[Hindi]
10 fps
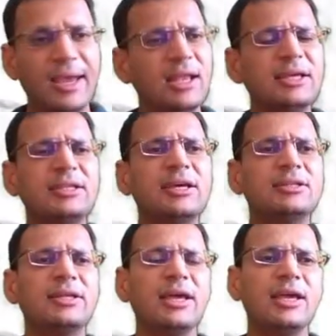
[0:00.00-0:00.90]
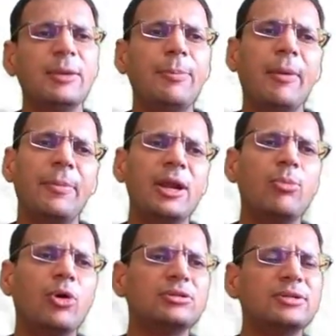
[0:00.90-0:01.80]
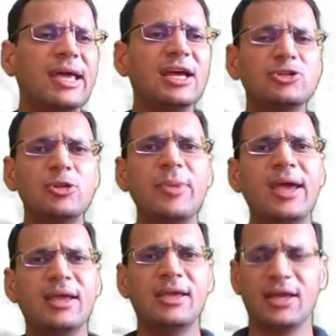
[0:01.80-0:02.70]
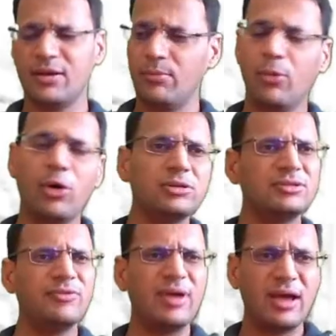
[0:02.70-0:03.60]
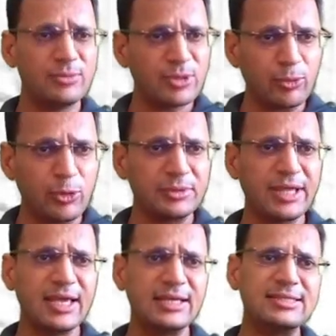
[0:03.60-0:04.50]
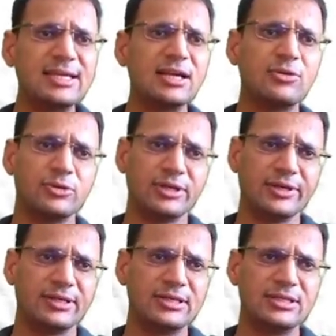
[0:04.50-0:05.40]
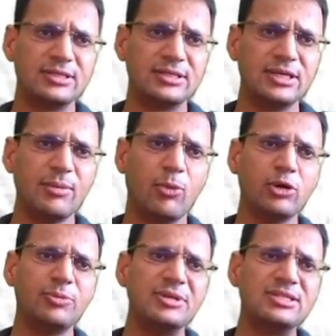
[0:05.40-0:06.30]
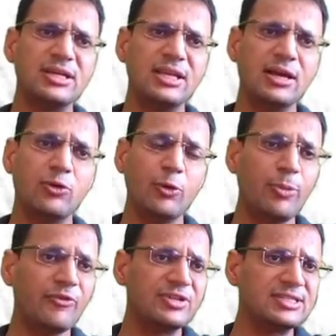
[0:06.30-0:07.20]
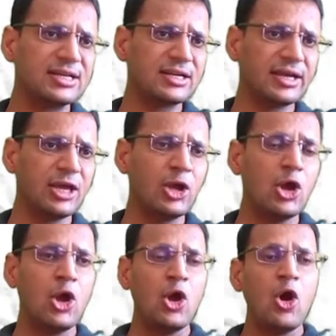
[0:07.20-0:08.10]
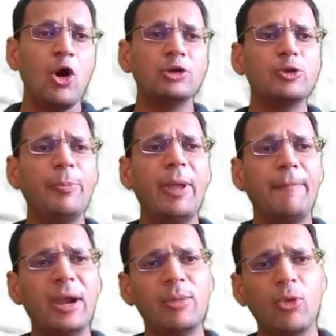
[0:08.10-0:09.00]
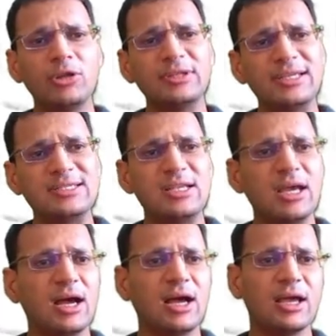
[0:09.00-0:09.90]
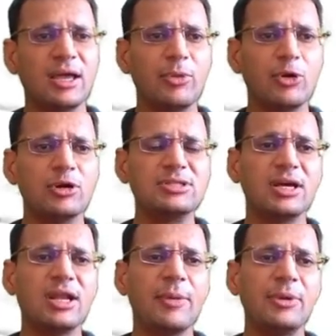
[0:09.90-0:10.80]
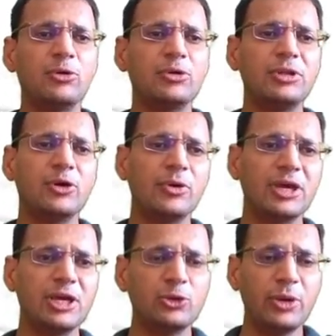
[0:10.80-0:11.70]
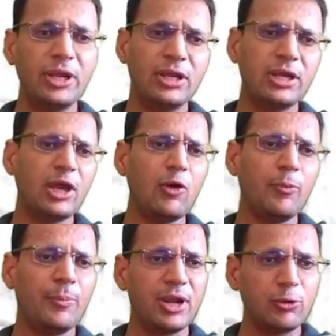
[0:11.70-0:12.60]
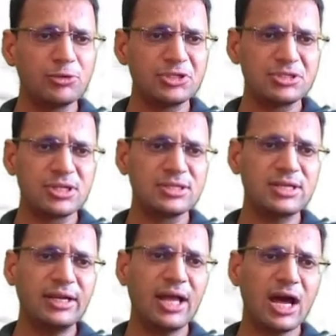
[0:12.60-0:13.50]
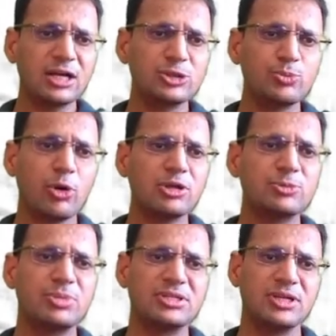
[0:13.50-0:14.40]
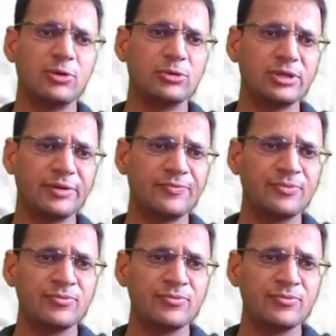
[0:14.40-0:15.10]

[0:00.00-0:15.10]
पहले ये देखते हैं कि पेपर्ड मॉथ एक्चुअल में है क्या मॉथ हम सबको पता है एक इंसेक्ट होता है ठीक है मॉथ बेसिकली एक ग्रुप ऑफ इंसेक्ट है इसको पेपर्ड मॉथ इसलिए कहा गया बिकॉज अगर आप इनको देखोगे तो इनके ऊपर कुछ इस तरह से डार्क स्पॉट्स प्रेजेंट होते हैं